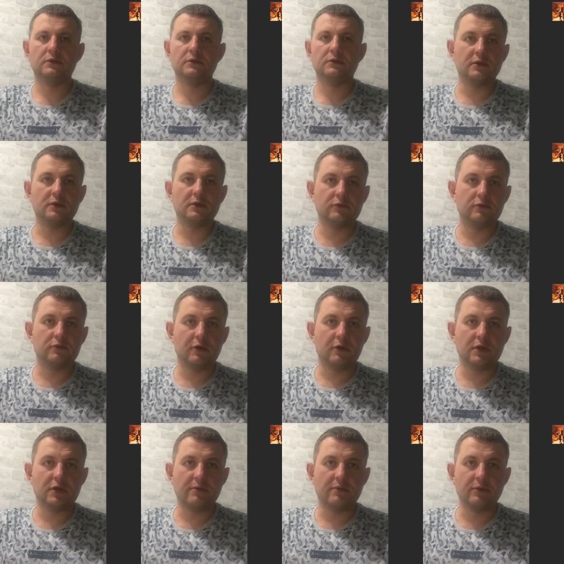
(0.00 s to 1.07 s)
Здравствуйте,
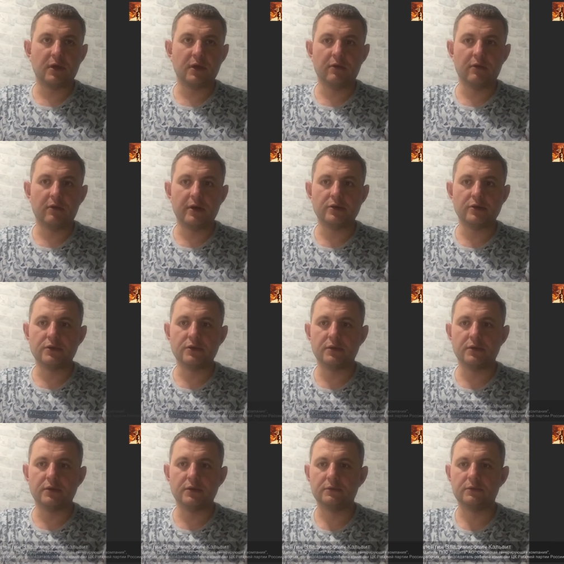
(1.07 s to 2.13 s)
уважаемые
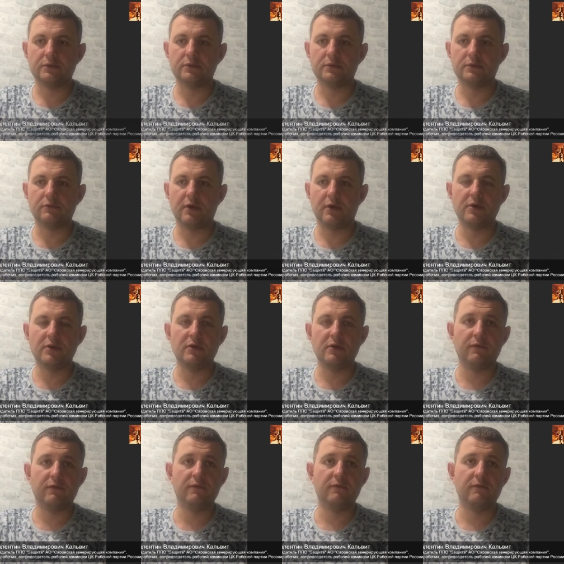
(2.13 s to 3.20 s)
товарищи. С вами
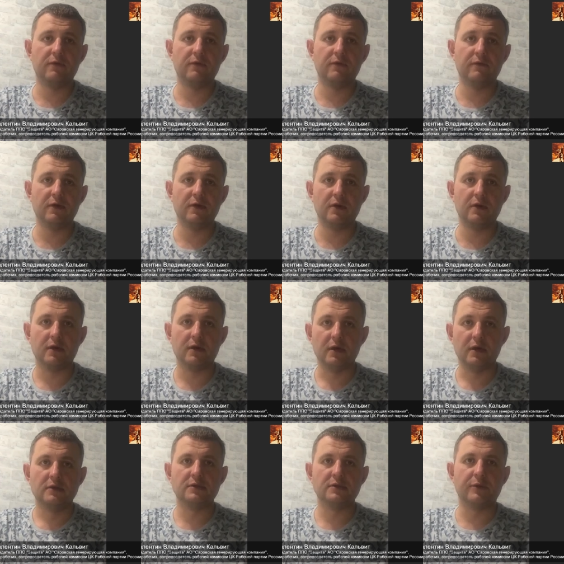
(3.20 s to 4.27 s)
в эфире
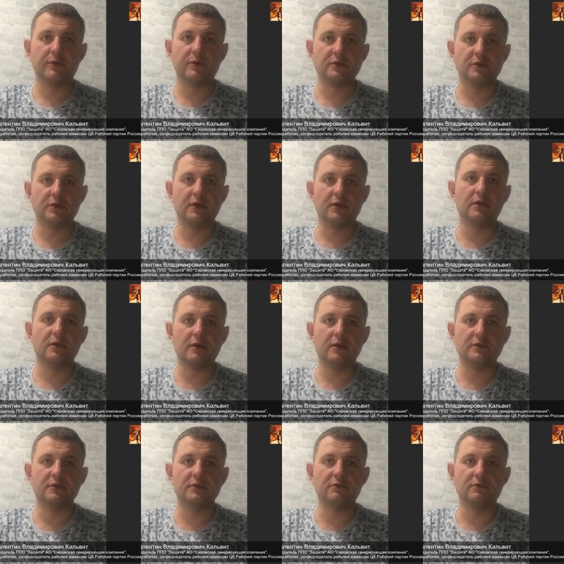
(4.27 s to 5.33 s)
сопредседатель
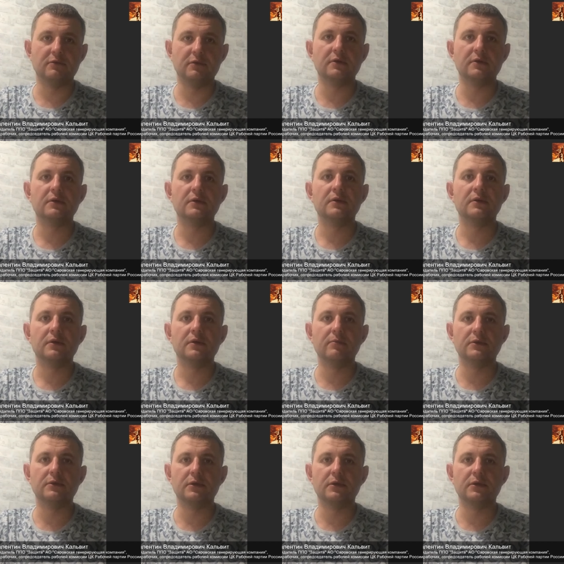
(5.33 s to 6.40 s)
Российского
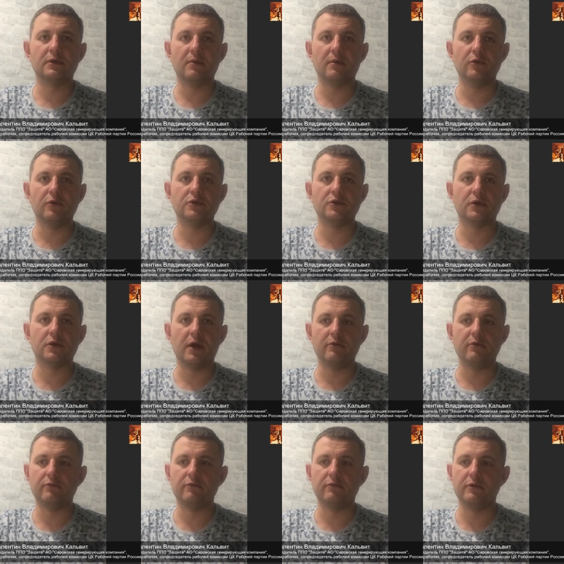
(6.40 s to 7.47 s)
комитета рабочих
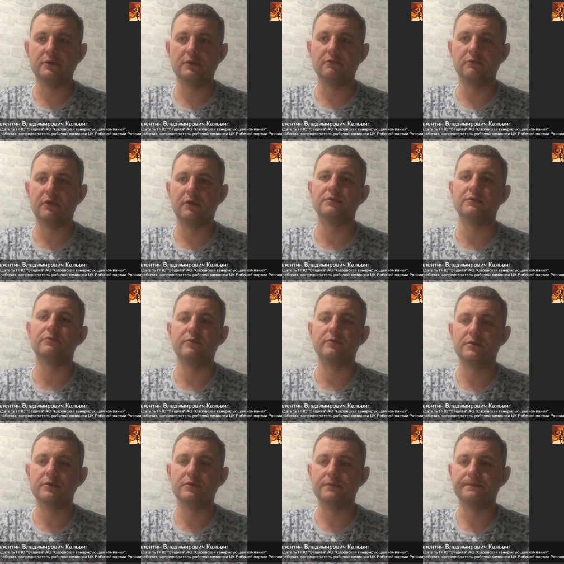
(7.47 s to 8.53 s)
Калит Валентин
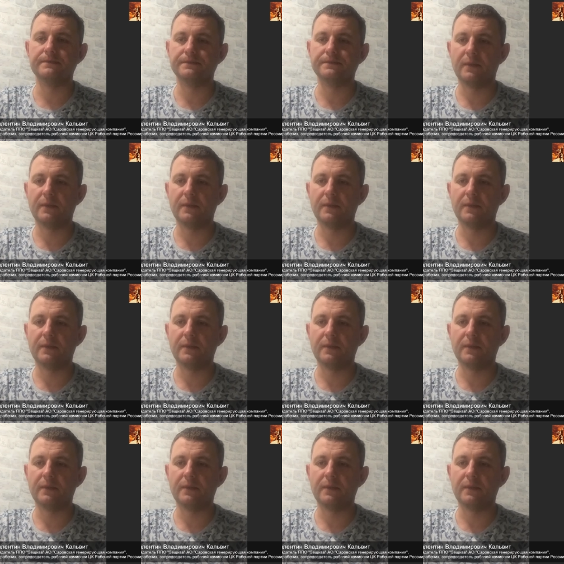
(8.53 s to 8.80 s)
Владимирович.